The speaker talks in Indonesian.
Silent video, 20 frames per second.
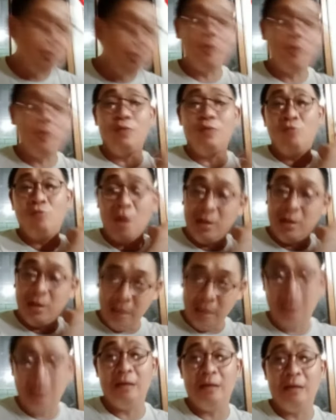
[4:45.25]
kita kasih
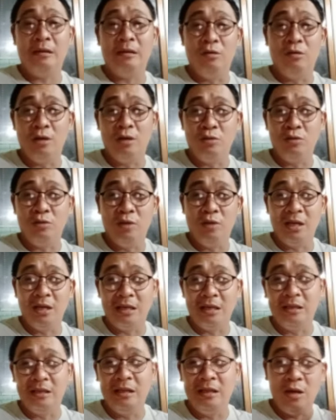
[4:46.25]
uang dia orang
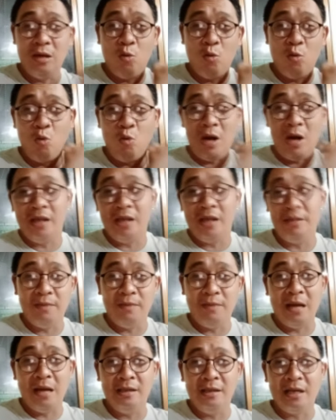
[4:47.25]
tuanya kasih dia uang
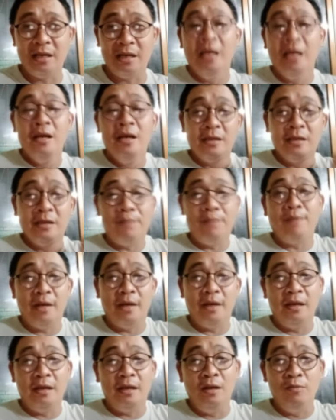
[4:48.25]
aja belajar
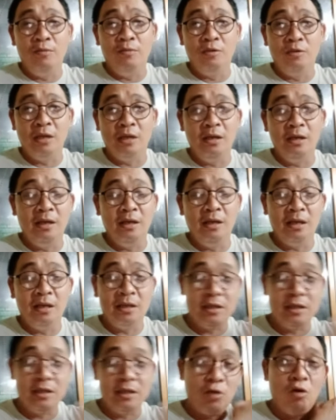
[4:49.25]
sampai ilmu
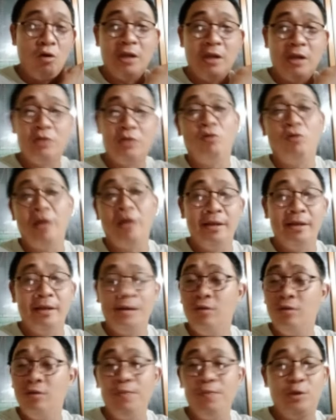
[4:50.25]
tinggi aja
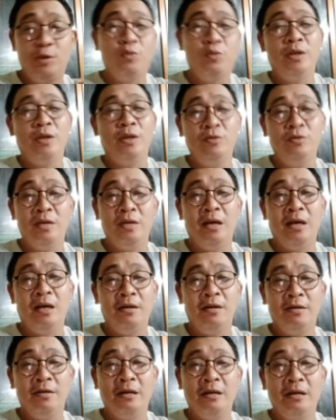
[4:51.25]
sekolah-sekolahnya itu percuma
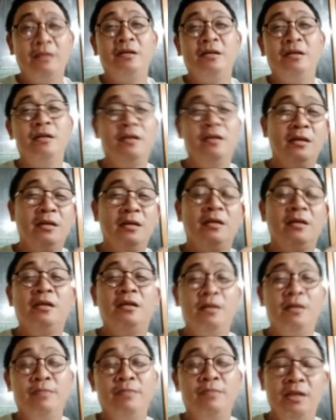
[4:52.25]
juga karena
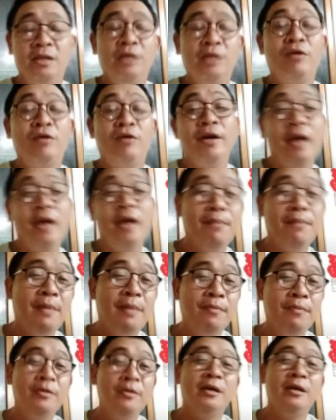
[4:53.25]
dia tidak menjiwai
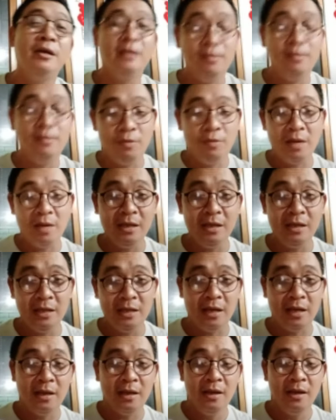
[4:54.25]
apapun yang dia mau
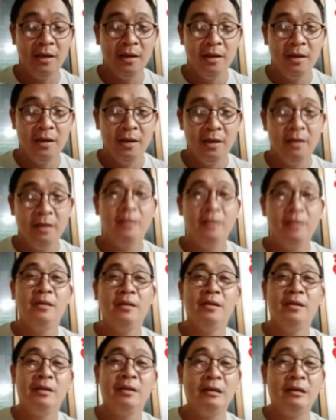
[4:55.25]
belajar
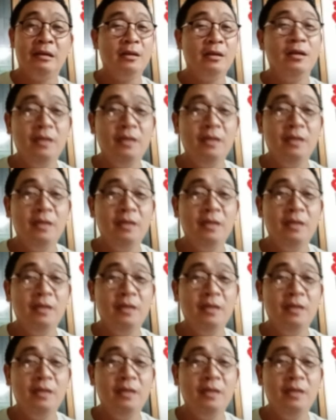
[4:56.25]
karena dia